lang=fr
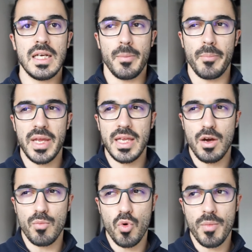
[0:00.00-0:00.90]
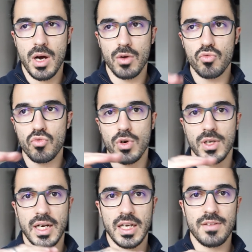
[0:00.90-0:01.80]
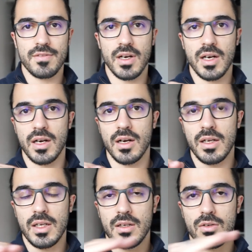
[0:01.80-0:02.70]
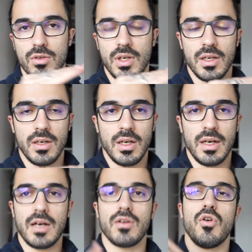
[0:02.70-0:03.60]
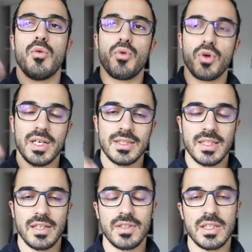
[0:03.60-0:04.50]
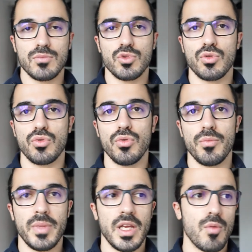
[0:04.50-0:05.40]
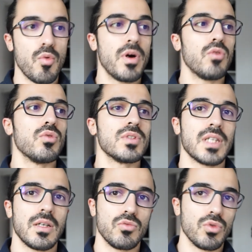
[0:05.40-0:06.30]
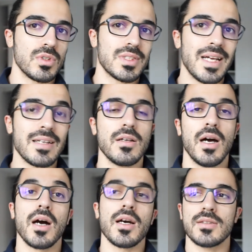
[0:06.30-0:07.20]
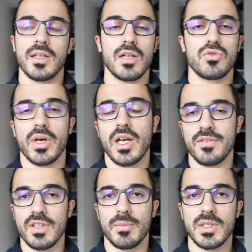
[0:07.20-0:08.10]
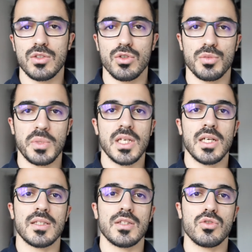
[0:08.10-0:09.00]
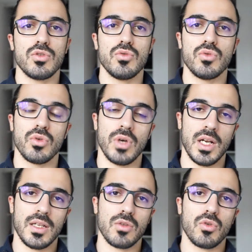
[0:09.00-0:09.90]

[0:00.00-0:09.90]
Mais il y a un moment où on arrive à, euh, on progresse très vite en muscu, mais il y a un moment où on, stagne en restant naturel, évidemment, si on se pique à la testo ou à la